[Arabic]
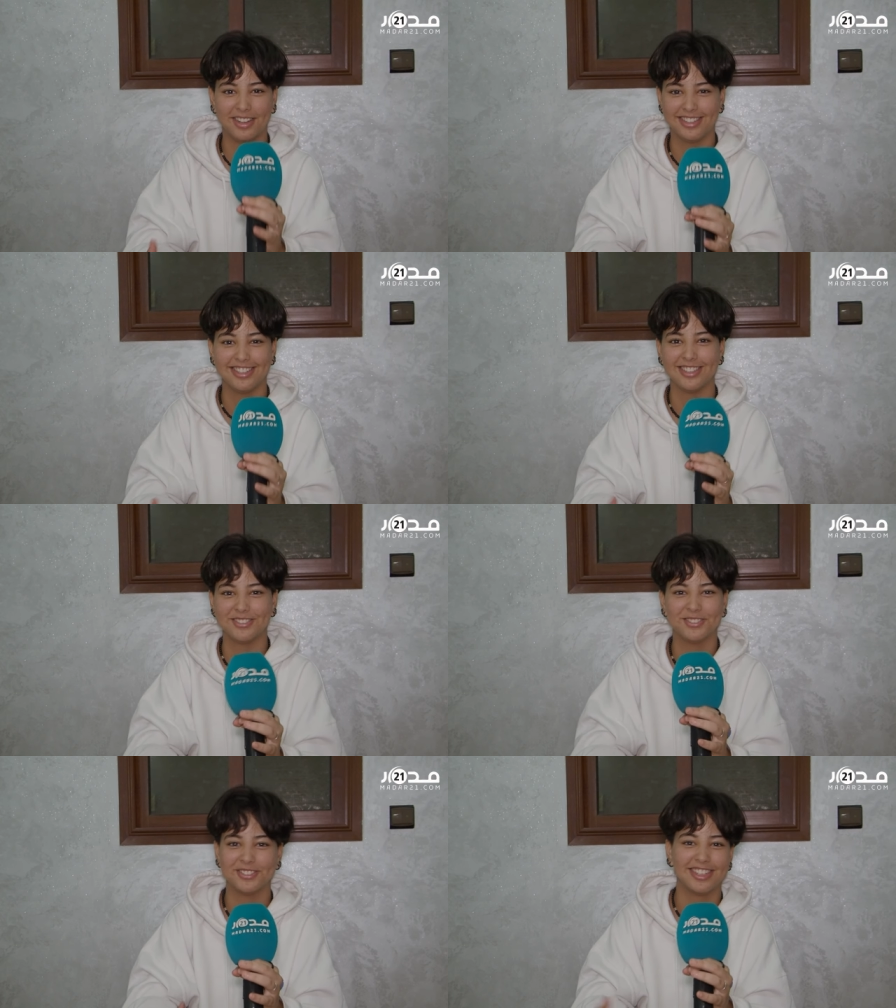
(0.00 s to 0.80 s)

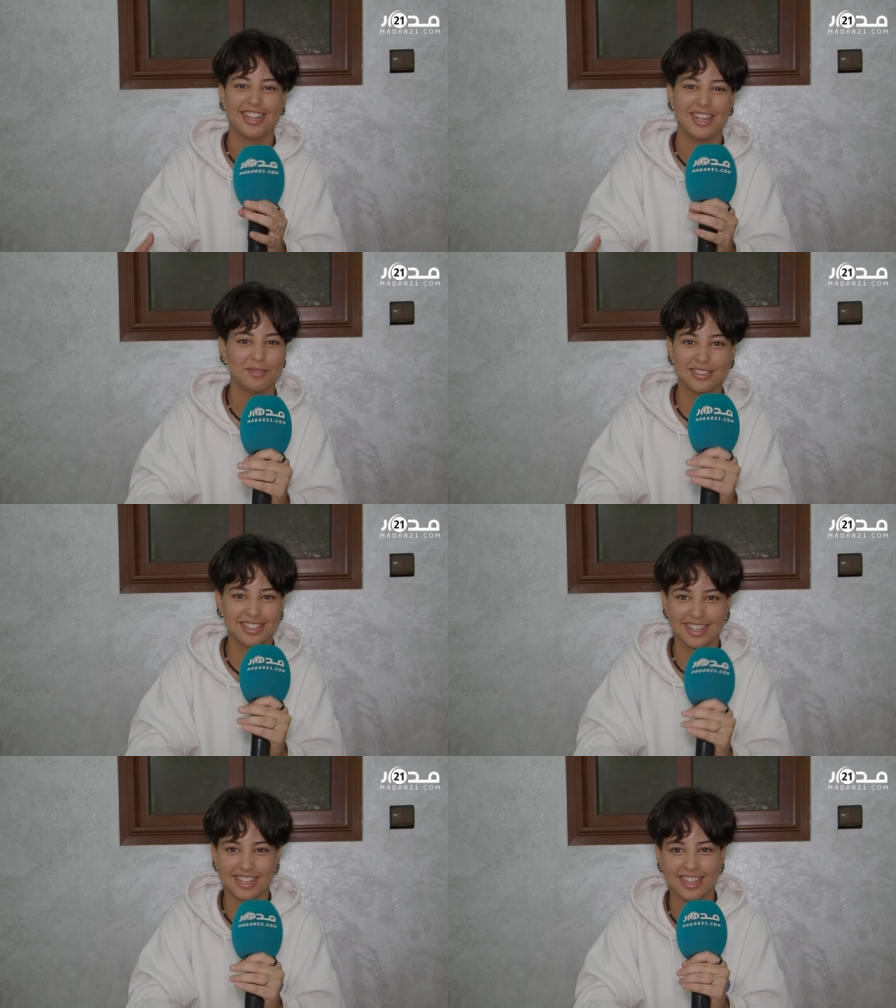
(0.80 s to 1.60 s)
التليفون من
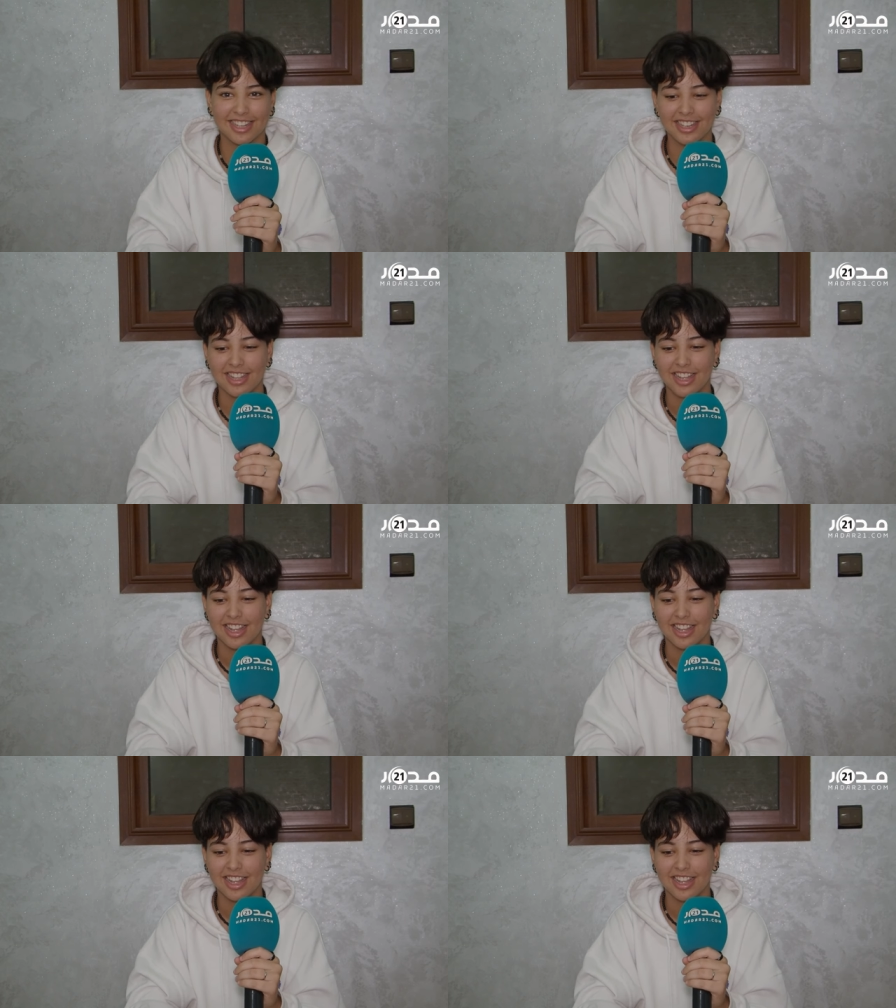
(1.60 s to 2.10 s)
الصغر ديالي